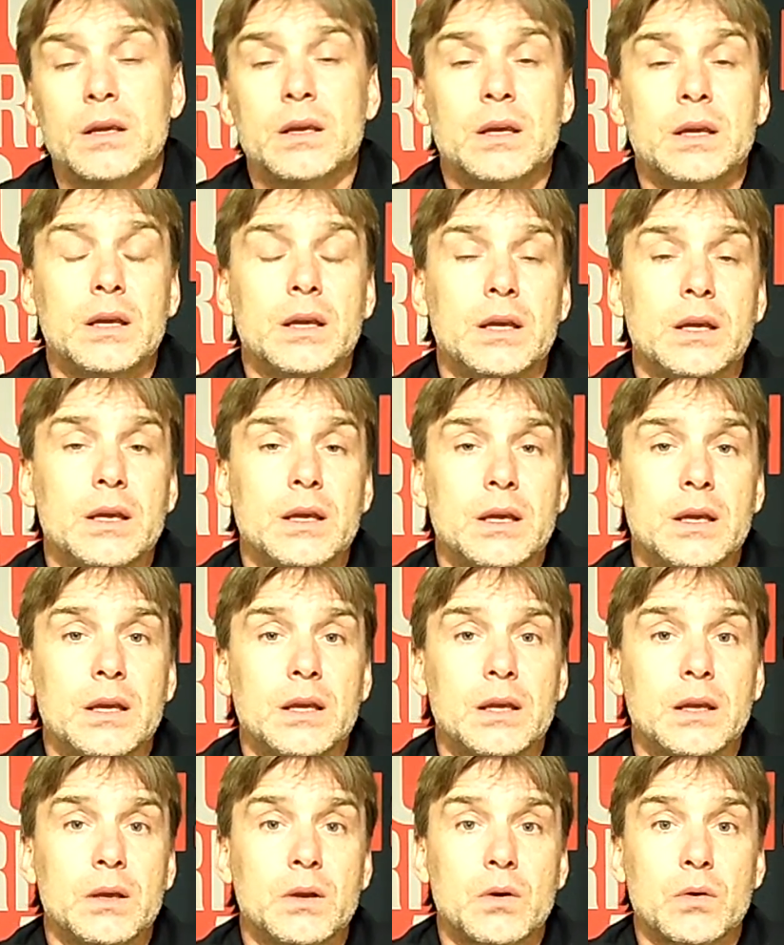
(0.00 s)

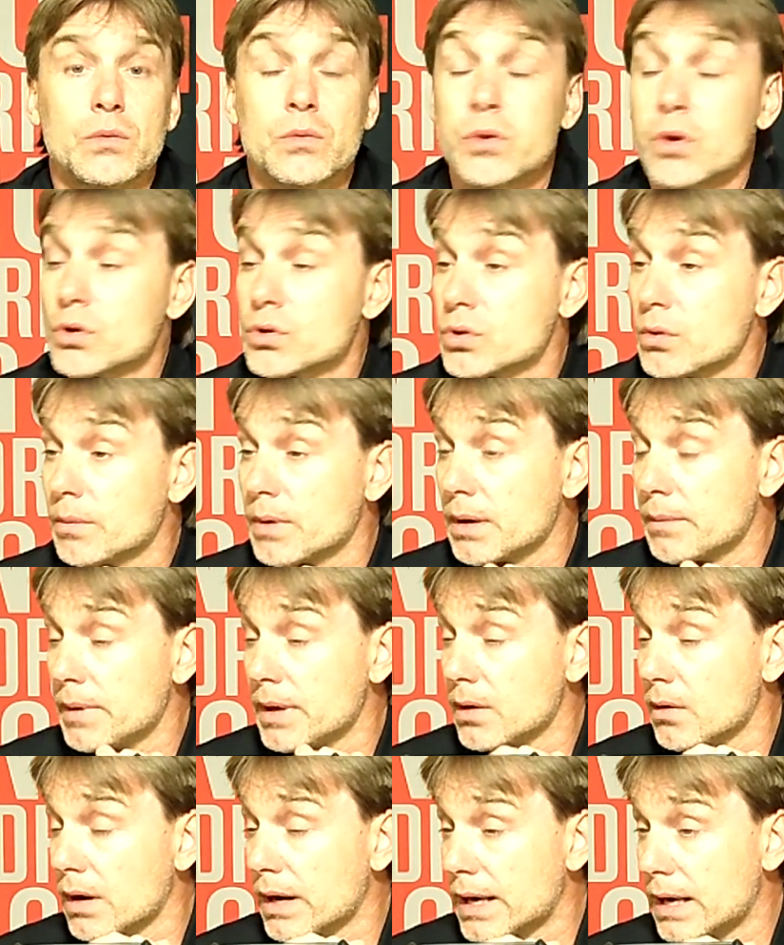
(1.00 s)
Y con dos hombres
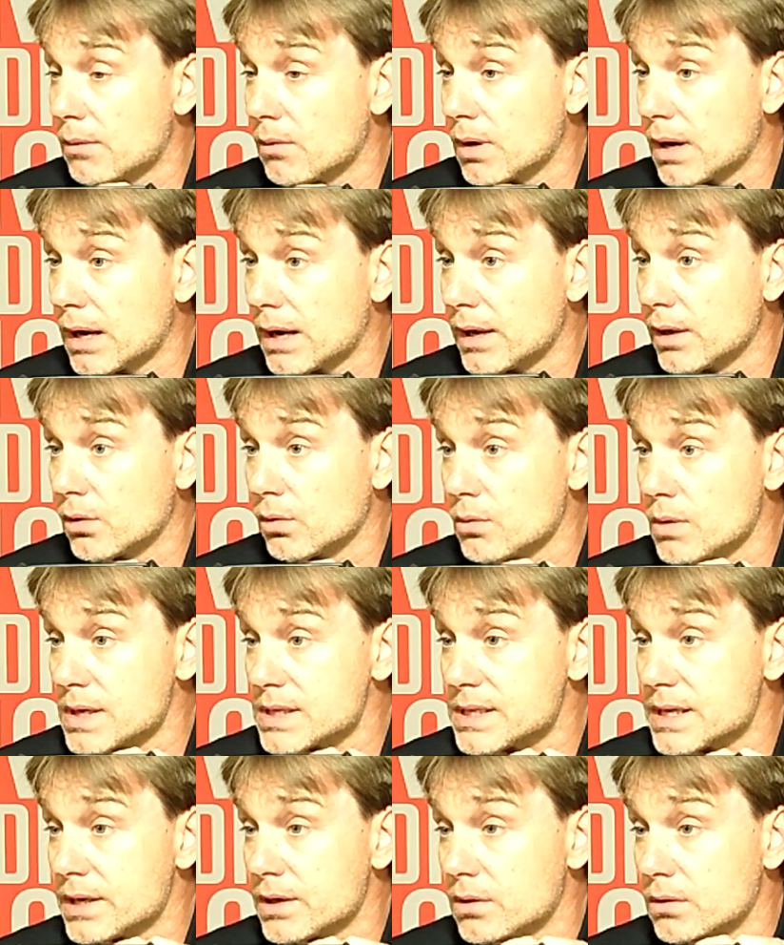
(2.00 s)
menos ganamos Carlito 1
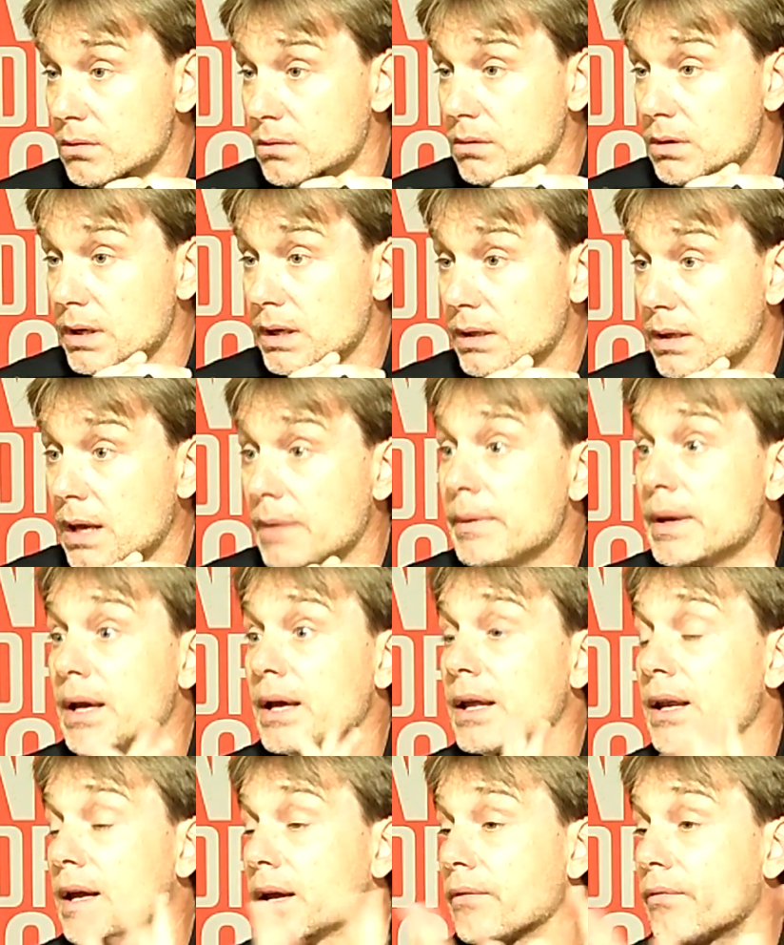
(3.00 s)
a 0.
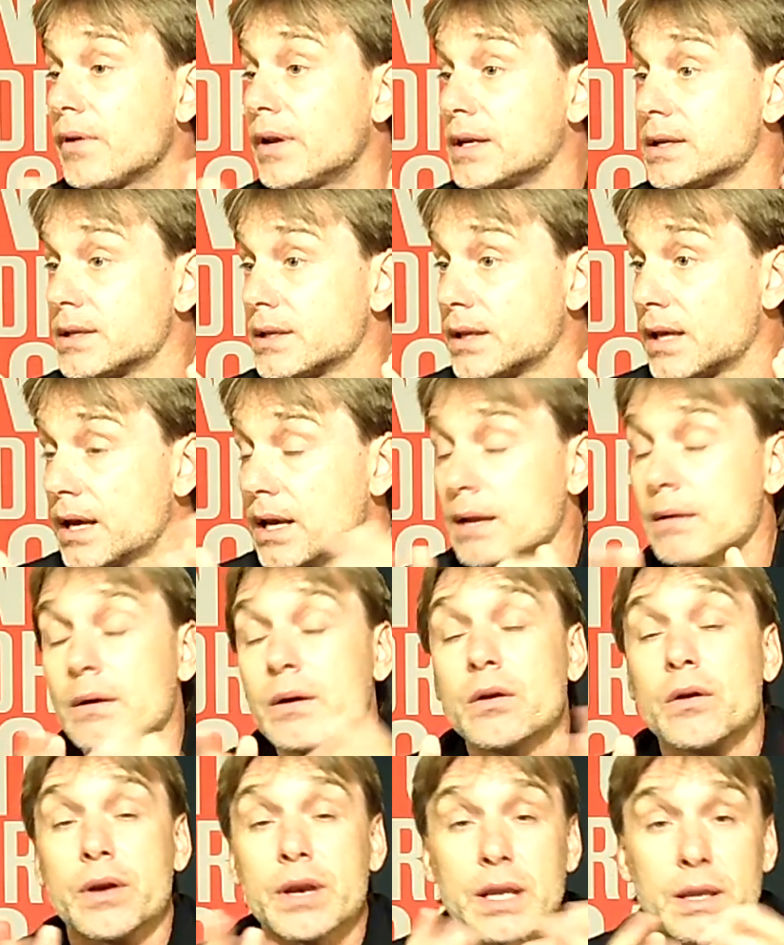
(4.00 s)
también quiero que felicite a
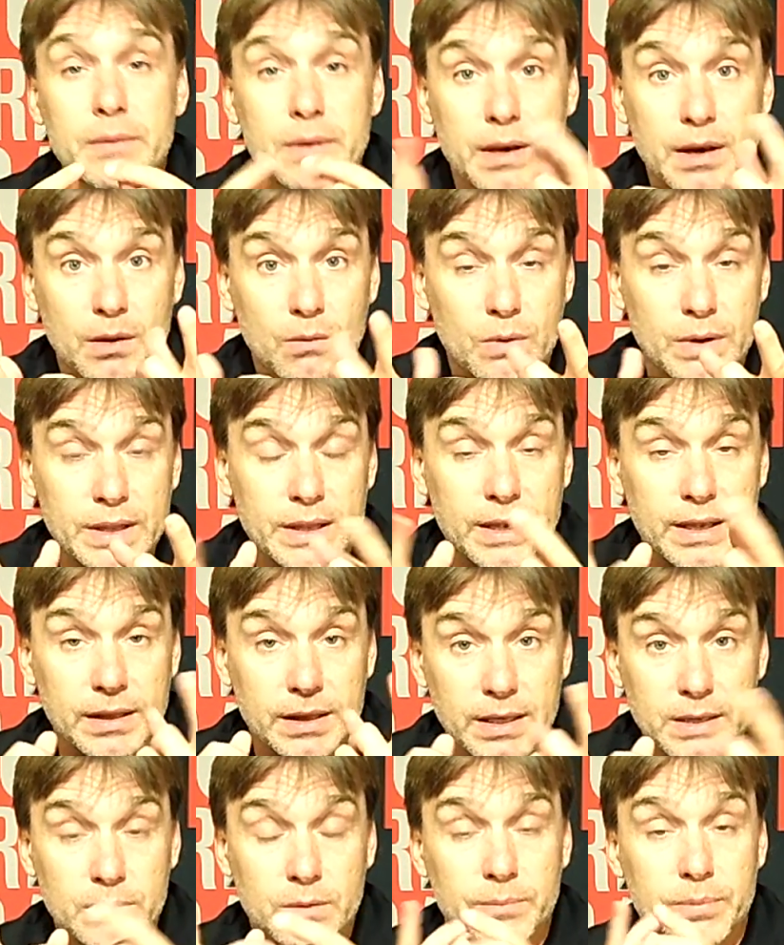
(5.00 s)
River. recuerde
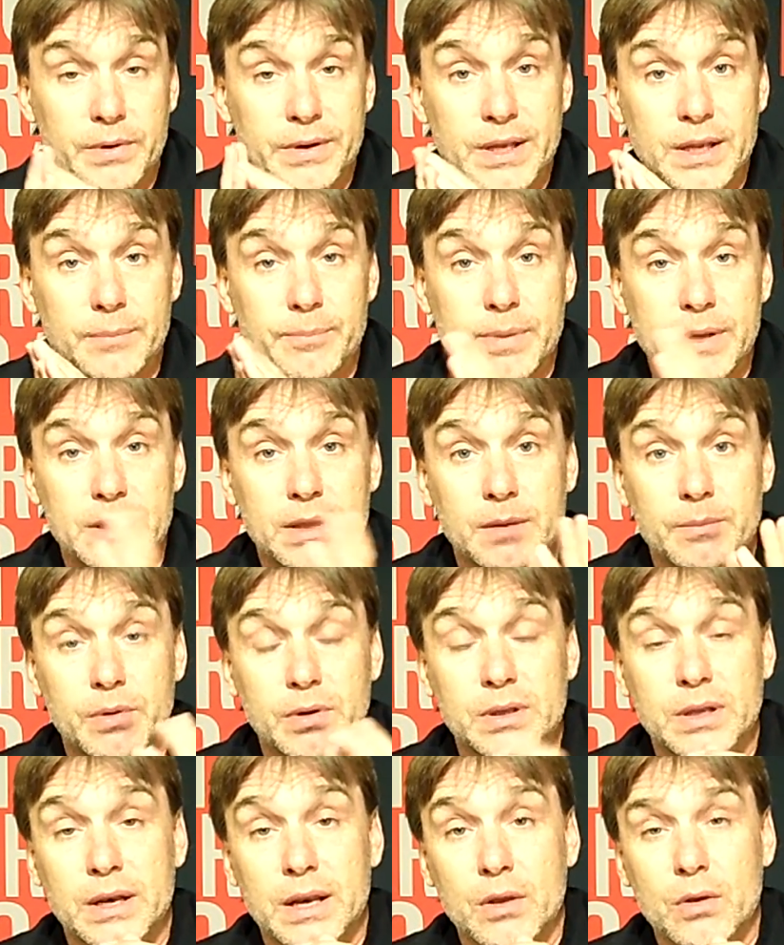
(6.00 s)
que tenemos por ESPN
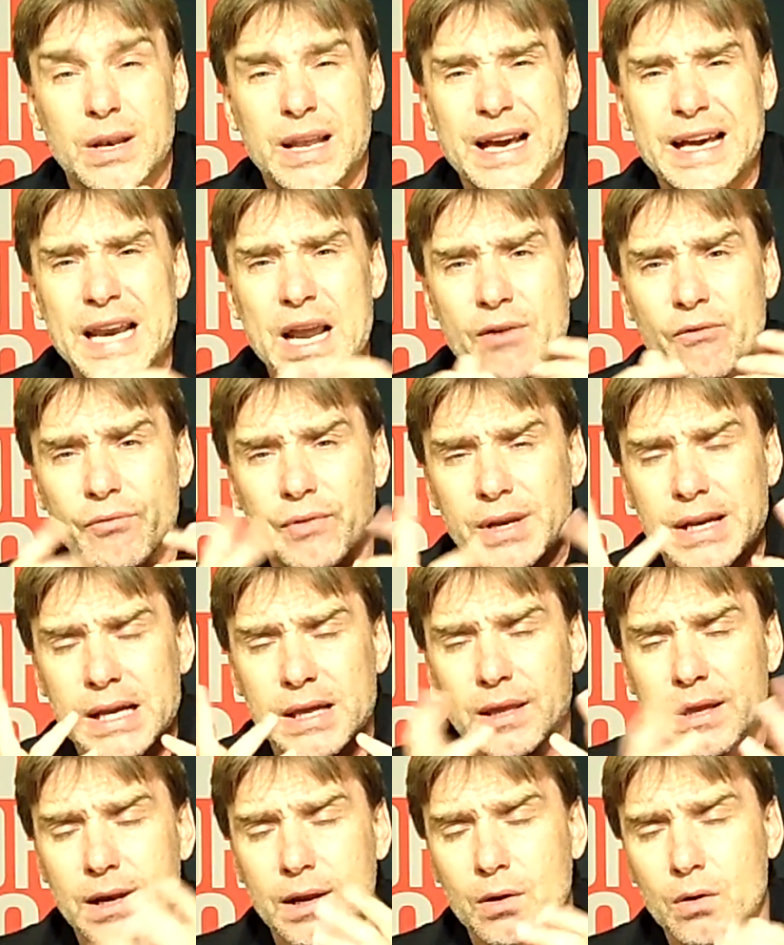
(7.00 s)
Deportes Radio la gran
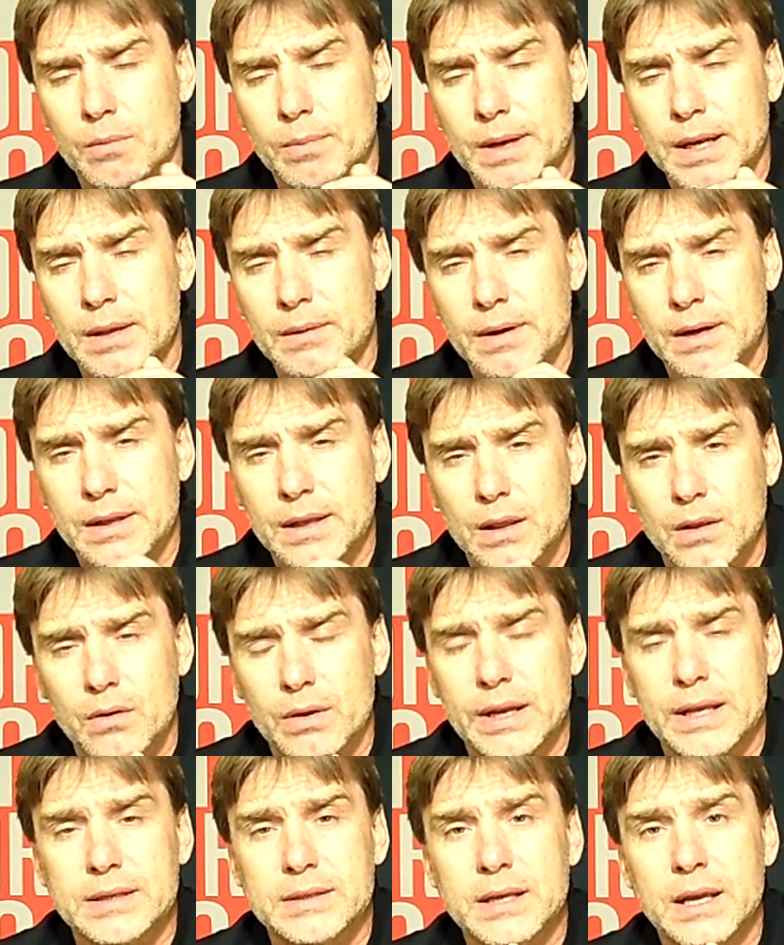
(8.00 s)
final de la Copa
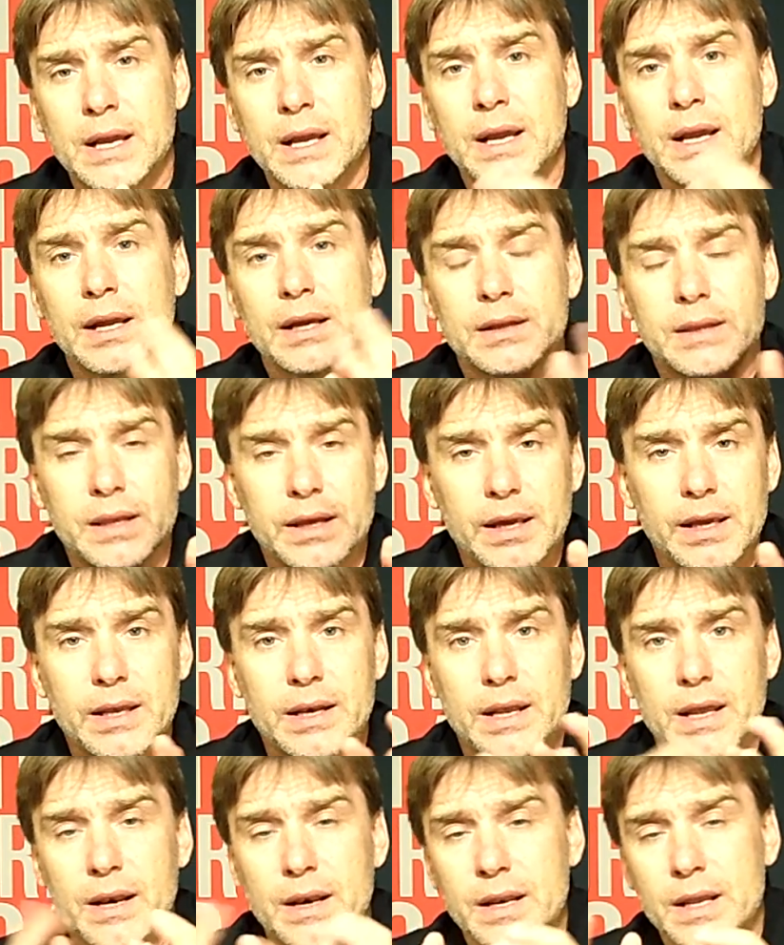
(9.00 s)
Libertadores.
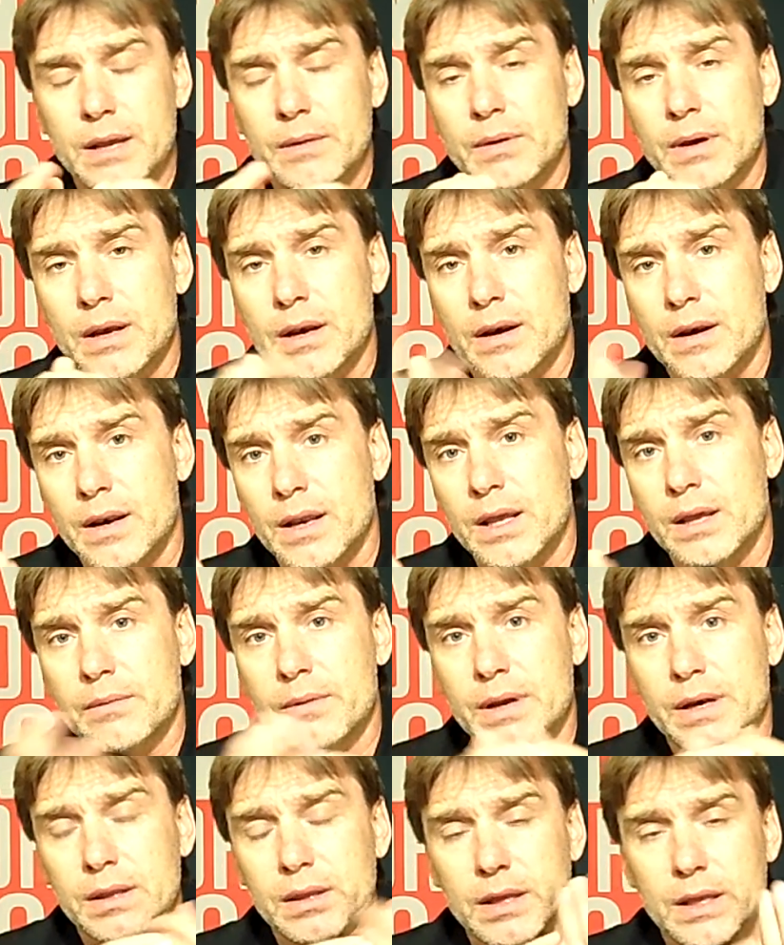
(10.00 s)
Tigres, River,
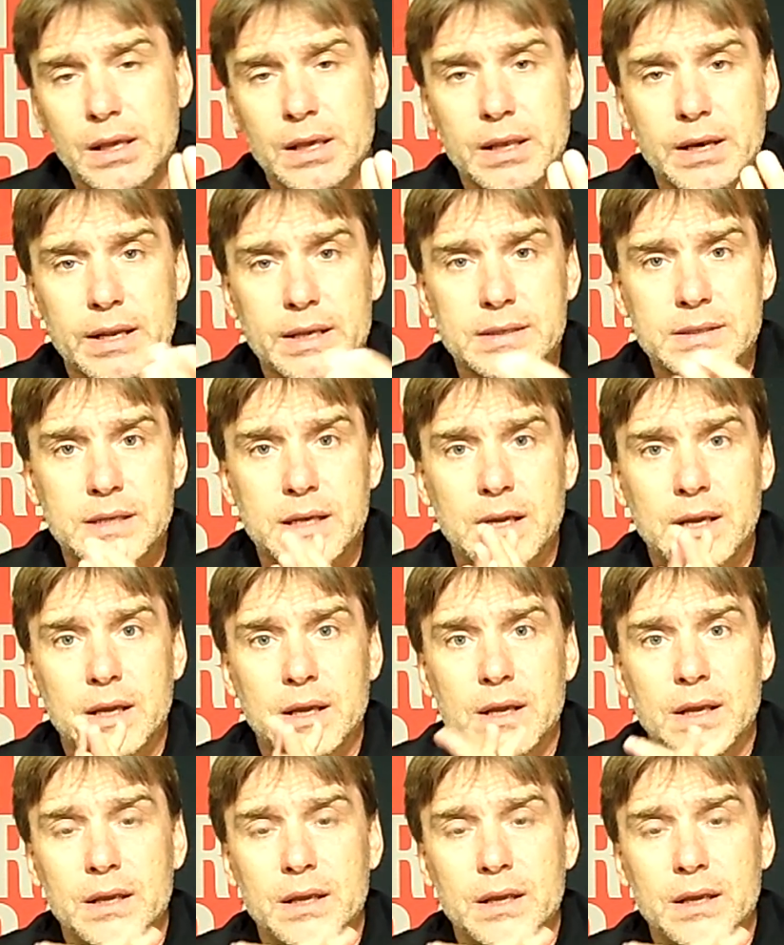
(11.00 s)
River, Tigres.